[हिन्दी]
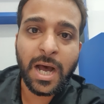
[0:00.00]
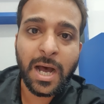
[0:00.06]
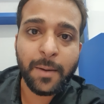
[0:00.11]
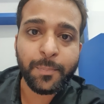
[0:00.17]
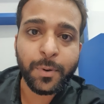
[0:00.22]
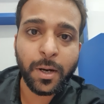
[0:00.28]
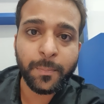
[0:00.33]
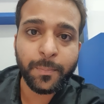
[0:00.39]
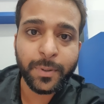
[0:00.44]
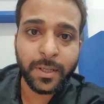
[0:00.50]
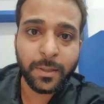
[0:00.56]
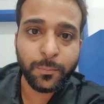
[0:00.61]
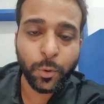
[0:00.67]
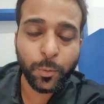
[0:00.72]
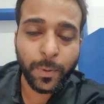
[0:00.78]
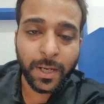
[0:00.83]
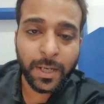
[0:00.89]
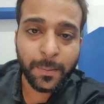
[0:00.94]
आप अपने
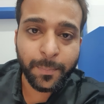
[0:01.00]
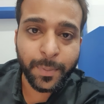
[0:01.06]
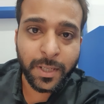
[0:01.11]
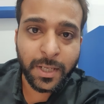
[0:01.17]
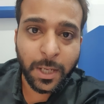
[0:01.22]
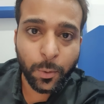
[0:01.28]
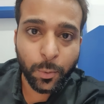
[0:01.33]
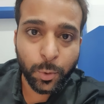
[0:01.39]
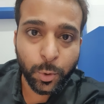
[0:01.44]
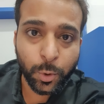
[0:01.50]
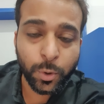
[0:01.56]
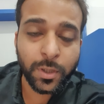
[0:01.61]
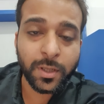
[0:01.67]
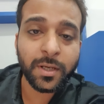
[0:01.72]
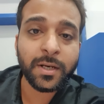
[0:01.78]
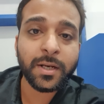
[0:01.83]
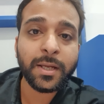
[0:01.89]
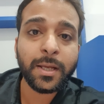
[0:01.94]
मोबाइल पे डाउनलोड
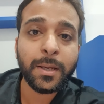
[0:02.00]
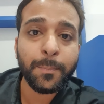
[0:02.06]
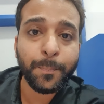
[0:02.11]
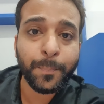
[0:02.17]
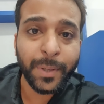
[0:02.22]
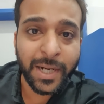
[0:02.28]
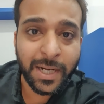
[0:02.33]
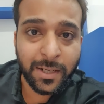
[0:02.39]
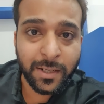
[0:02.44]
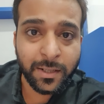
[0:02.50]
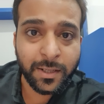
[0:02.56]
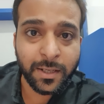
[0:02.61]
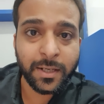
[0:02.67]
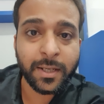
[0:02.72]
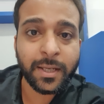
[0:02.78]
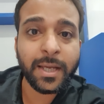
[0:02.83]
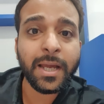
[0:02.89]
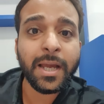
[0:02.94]
करके प्रिंट
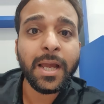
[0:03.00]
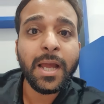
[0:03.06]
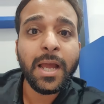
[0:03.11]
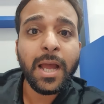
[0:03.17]
करके